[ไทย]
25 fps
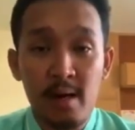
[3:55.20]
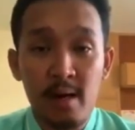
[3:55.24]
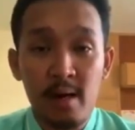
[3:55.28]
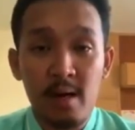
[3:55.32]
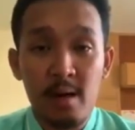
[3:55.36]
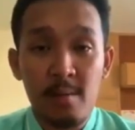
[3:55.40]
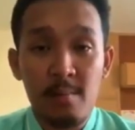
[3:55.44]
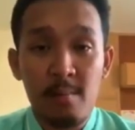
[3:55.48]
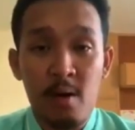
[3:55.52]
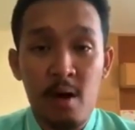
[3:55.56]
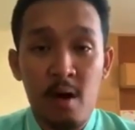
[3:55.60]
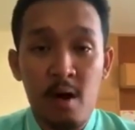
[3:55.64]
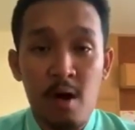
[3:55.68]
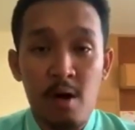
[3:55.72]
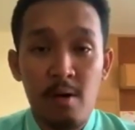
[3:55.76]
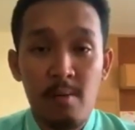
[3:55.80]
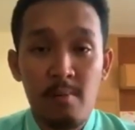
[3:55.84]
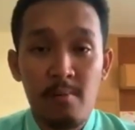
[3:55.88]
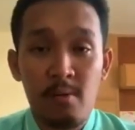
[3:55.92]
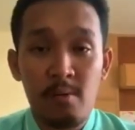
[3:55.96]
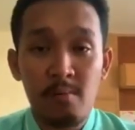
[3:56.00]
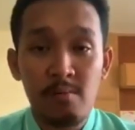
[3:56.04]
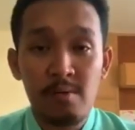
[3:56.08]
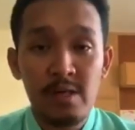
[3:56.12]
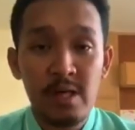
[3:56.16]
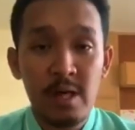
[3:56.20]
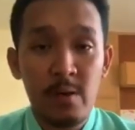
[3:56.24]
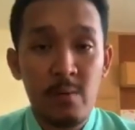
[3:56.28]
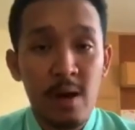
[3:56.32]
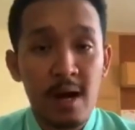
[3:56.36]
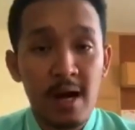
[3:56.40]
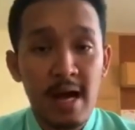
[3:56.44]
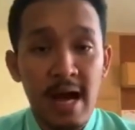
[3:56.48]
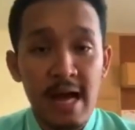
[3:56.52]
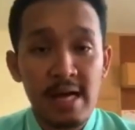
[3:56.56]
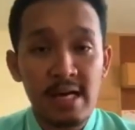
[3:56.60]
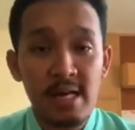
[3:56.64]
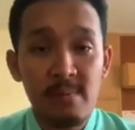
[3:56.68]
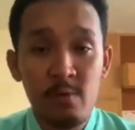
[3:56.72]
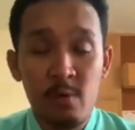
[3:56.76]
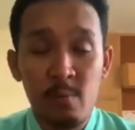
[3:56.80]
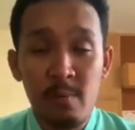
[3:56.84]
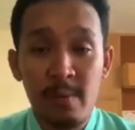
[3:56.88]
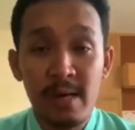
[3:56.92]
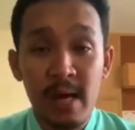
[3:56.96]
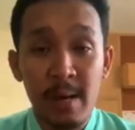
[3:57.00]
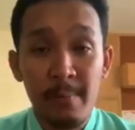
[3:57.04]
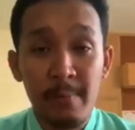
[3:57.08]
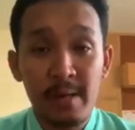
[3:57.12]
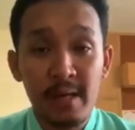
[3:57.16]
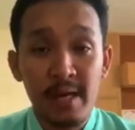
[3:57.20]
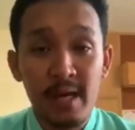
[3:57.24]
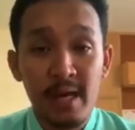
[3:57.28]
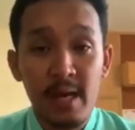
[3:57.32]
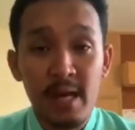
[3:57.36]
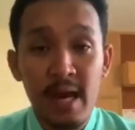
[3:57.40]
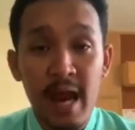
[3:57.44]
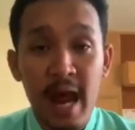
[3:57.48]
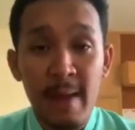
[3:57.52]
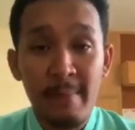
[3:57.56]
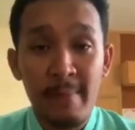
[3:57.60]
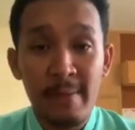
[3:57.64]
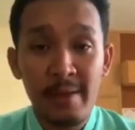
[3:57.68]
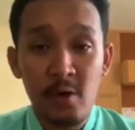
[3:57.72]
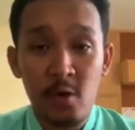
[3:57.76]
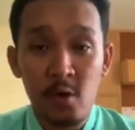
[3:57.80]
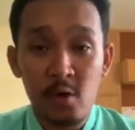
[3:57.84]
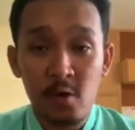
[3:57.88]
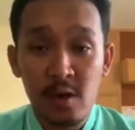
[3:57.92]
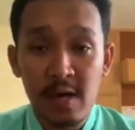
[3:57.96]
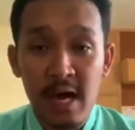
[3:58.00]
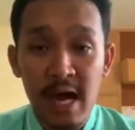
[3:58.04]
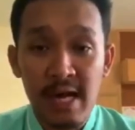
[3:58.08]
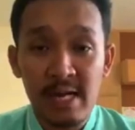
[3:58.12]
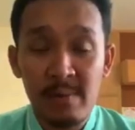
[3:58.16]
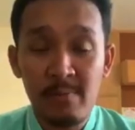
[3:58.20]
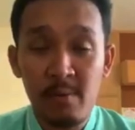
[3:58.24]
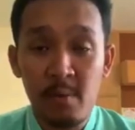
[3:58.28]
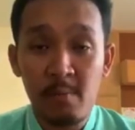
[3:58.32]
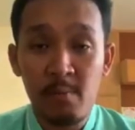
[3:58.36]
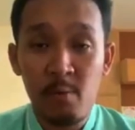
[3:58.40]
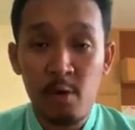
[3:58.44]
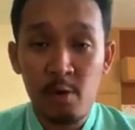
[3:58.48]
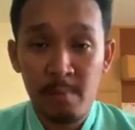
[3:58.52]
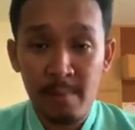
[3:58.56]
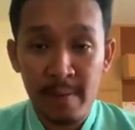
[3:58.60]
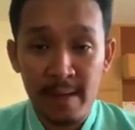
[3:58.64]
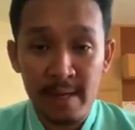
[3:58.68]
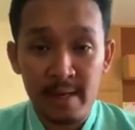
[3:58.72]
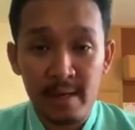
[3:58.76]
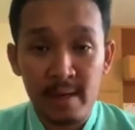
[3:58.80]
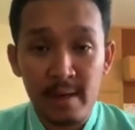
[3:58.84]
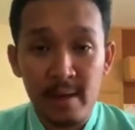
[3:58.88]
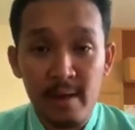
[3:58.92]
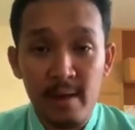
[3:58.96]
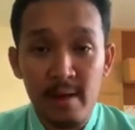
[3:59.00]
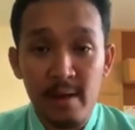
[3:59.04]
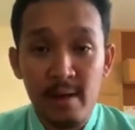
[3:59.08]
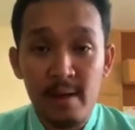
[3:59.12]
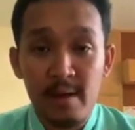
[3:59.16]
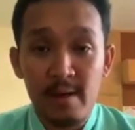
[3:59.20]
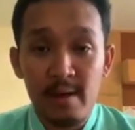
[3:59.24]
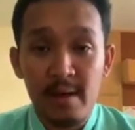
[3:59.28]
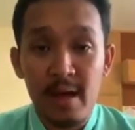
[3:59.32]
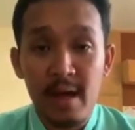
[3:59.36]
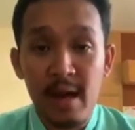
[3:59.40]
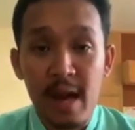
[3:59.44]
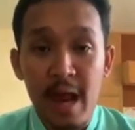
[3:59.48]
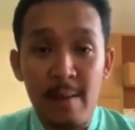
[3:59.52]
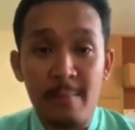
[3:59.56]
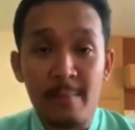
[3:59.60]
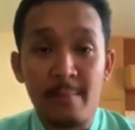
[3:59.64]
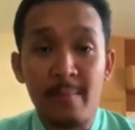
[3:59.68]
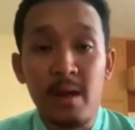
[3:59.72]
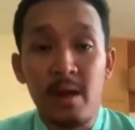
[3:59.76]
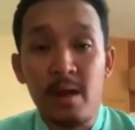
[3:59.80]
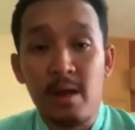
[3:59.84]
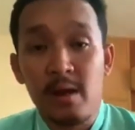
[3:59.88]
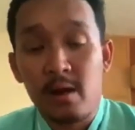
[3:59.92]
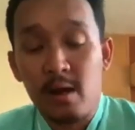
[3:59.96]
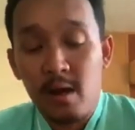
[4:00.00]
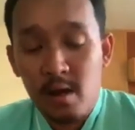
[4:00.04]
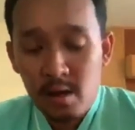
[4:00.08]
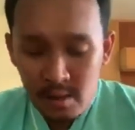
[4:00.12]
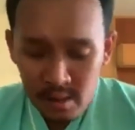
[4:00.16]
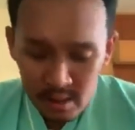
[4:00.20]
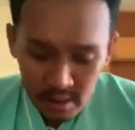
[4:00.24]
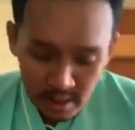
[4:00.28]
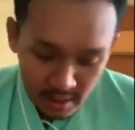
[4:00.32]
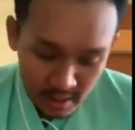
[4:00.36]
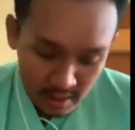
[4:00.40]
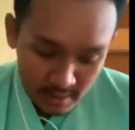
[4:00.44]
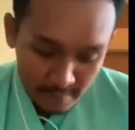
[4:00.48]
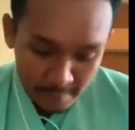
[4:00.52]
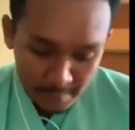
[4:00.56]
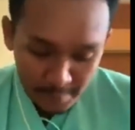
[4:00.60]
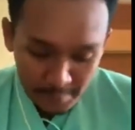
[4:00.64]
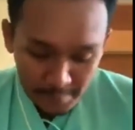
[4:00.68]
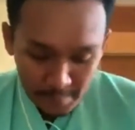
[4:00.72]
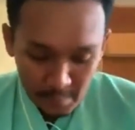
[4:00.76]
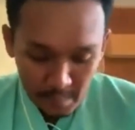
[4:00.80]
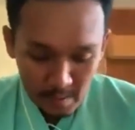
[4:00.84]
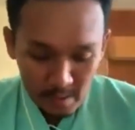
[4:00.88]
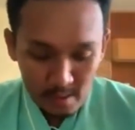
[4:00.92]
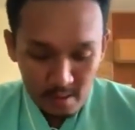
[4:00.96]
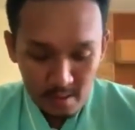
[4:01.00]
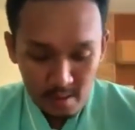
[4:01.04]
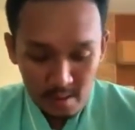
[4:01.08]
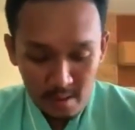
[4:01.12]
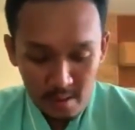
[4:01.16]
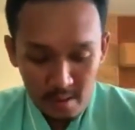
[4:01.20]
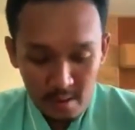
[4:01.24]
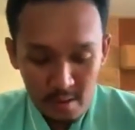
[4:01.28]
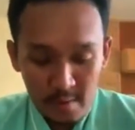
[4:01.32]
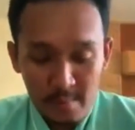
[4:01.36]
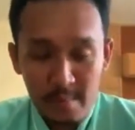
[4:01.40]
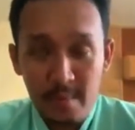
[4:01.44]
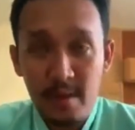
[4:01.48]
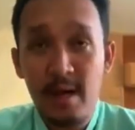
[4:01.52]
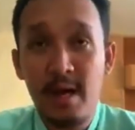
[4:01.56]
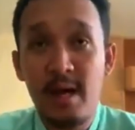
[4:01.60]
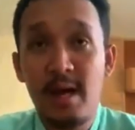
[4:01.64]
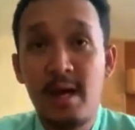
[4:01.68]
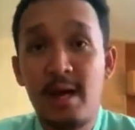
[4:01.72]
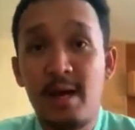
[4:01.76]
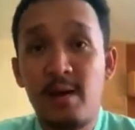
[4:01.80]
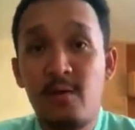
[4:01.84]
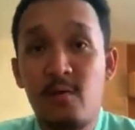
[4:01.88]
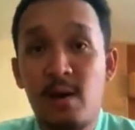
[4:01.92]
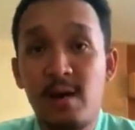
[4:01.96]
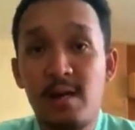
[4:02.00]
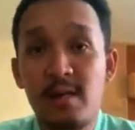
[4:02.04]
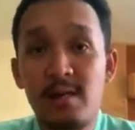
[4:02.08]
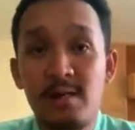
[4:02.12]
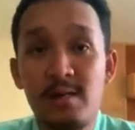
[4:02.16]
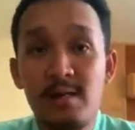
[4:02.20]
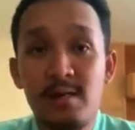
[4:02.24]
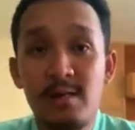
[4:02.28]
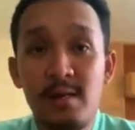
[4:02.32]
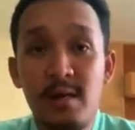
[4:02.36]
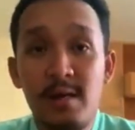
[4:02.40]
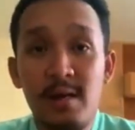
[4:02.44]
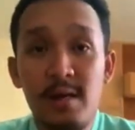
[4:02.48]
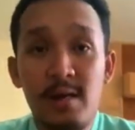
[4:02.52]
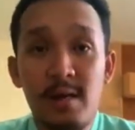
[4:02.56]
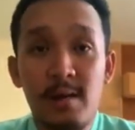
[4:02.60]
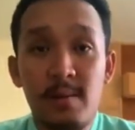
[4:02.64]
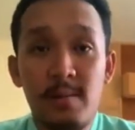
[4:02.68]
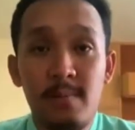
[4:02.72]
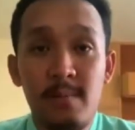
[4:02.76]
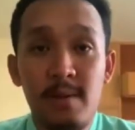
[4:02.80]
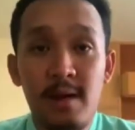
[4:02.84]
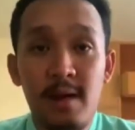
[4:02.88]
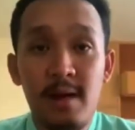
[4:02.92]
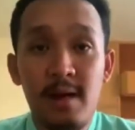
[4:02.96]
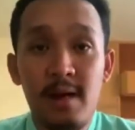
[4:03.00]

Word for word: เพราะผมเชื่อว่าการที่ผมมาทำอย่างนี้ได้ประโยชน์กว่าการที่ผมปกปิดนะครับ ก็ทีนี้เมื่อวันเมื่อ